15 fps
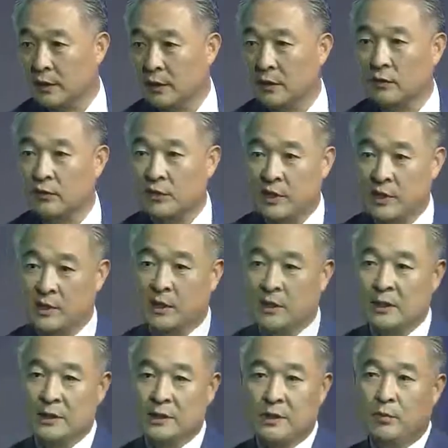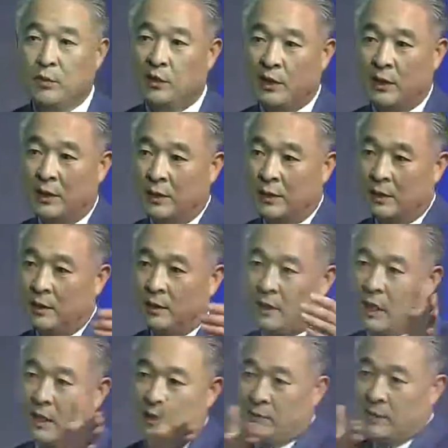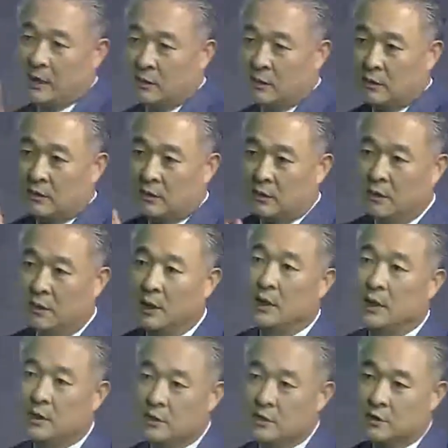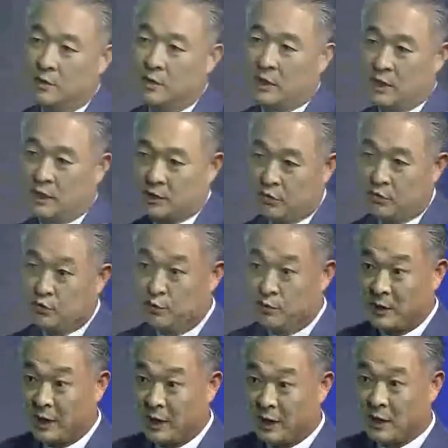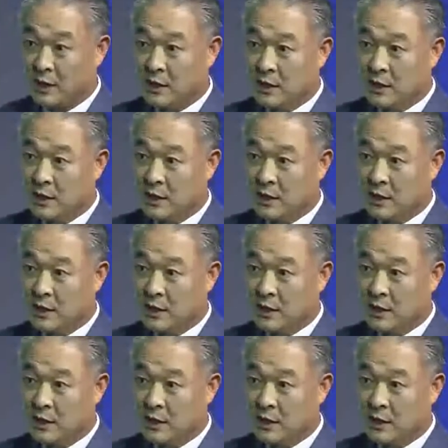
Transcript: 그리고 우리 회사에는 이제 모델 칸을 만들어 놓고 연습을 다 시켜줍니다.